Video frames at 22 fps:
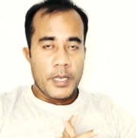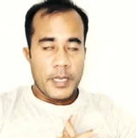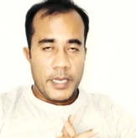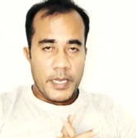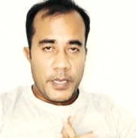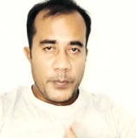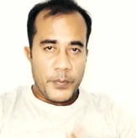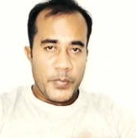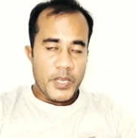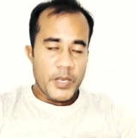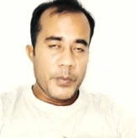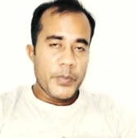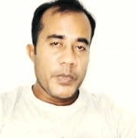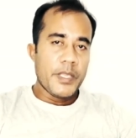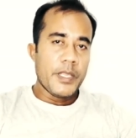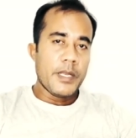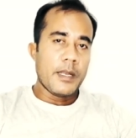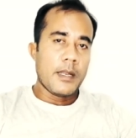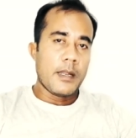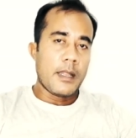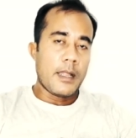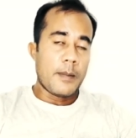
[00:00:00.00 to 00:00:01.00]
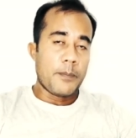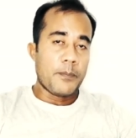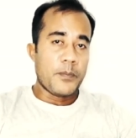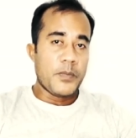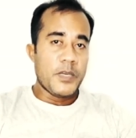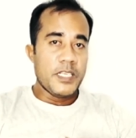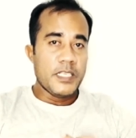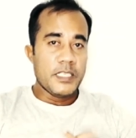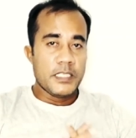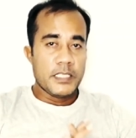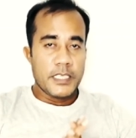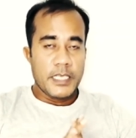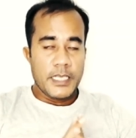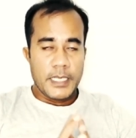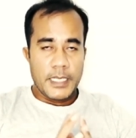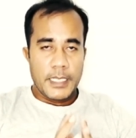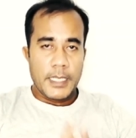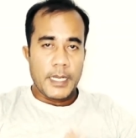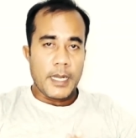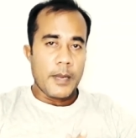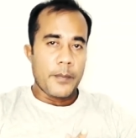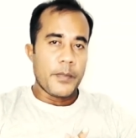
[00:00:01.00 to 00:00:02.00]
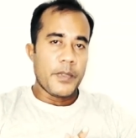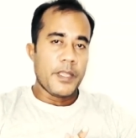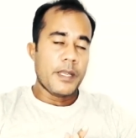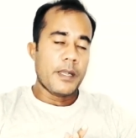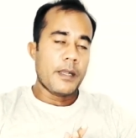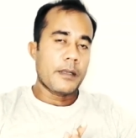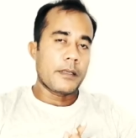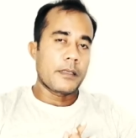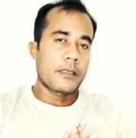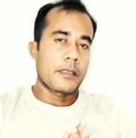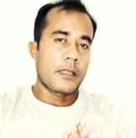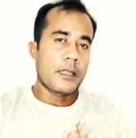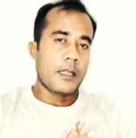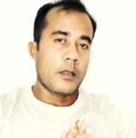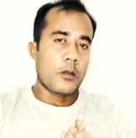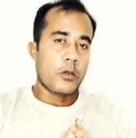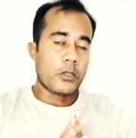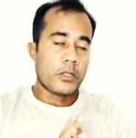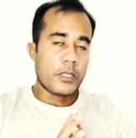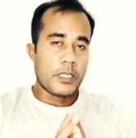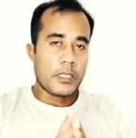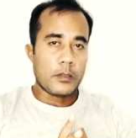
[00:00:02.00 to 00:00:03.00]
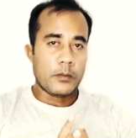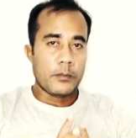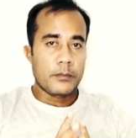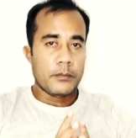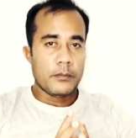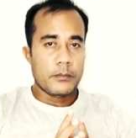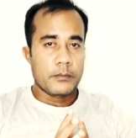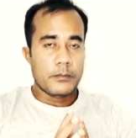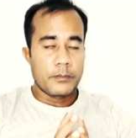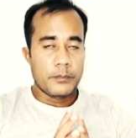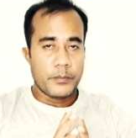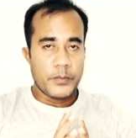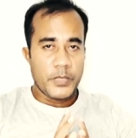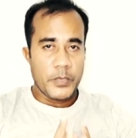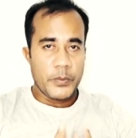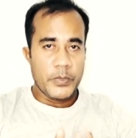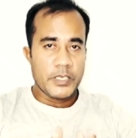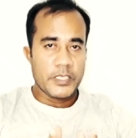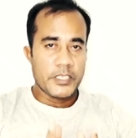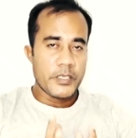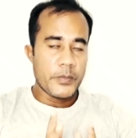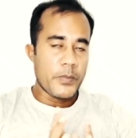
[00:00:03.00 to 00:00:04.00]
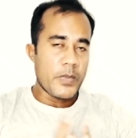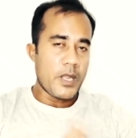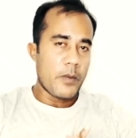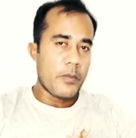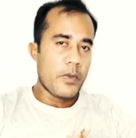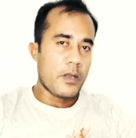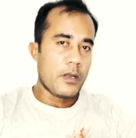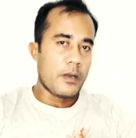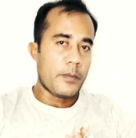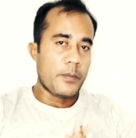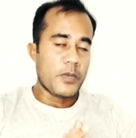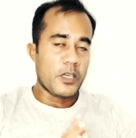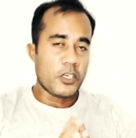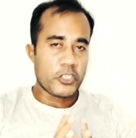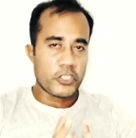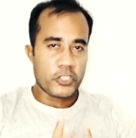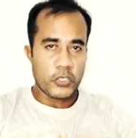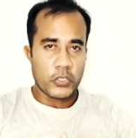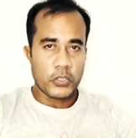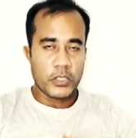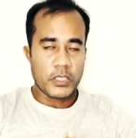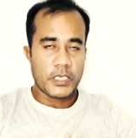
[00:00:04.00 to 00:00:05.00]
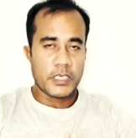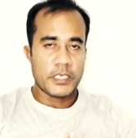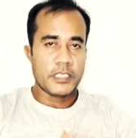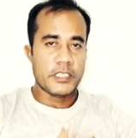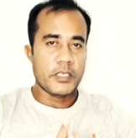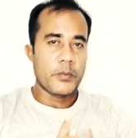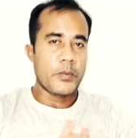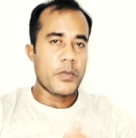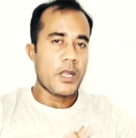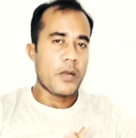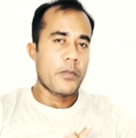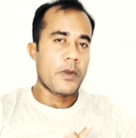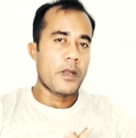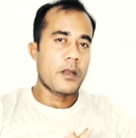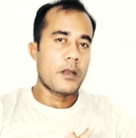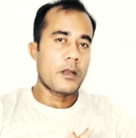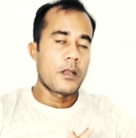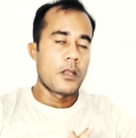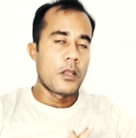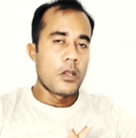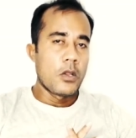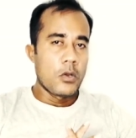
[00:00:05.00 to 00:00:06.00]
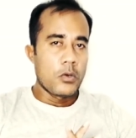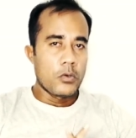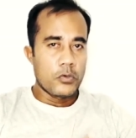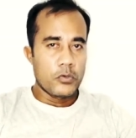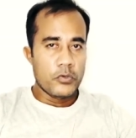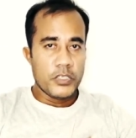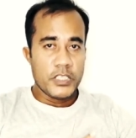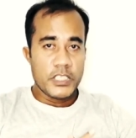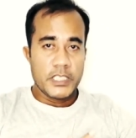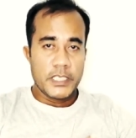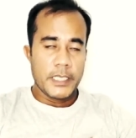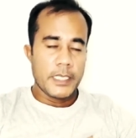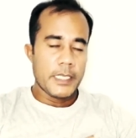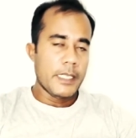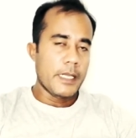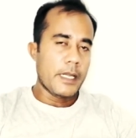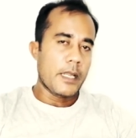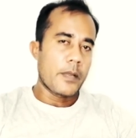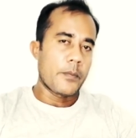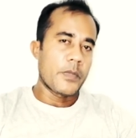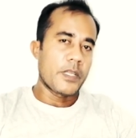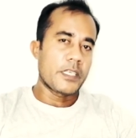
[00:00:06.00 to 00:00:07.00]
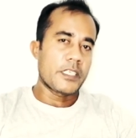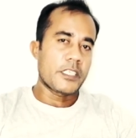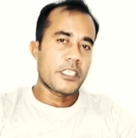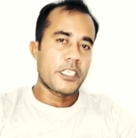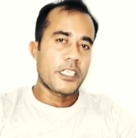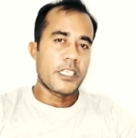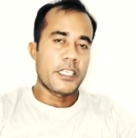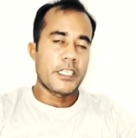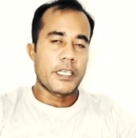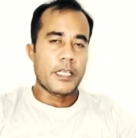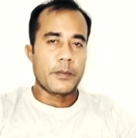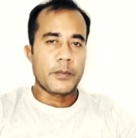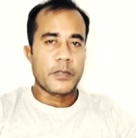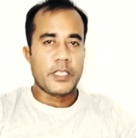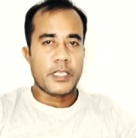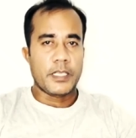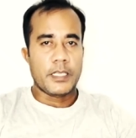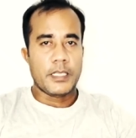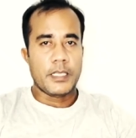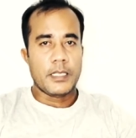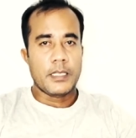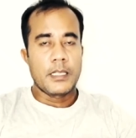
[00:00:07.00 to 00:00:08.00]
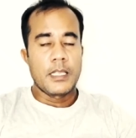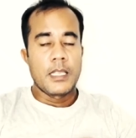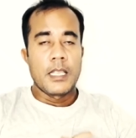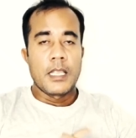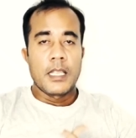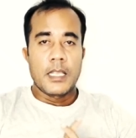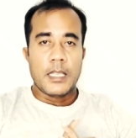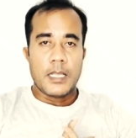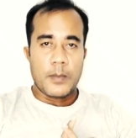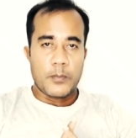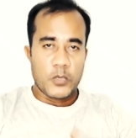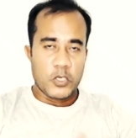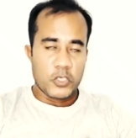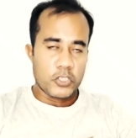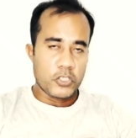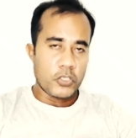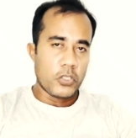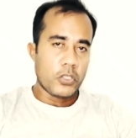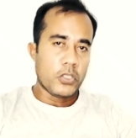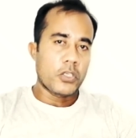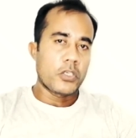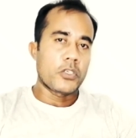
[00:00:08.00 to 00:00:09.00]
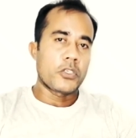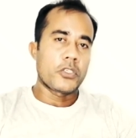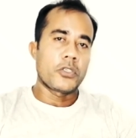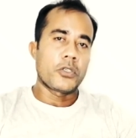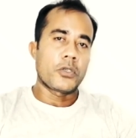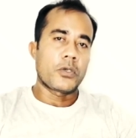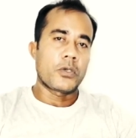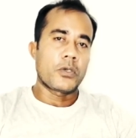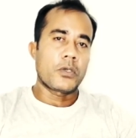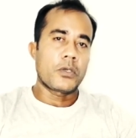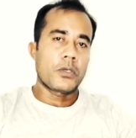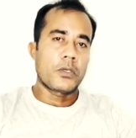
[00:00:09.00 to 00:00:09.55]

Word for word: এই বেবির আপনি যেই গ্রামের অর্থাৎ বেবির যে বাবা আপনার সন্তানের যে বাবা উনি যেই গ্রামের সেই গ্রাম থেকে আপনার সন্তানের জন্য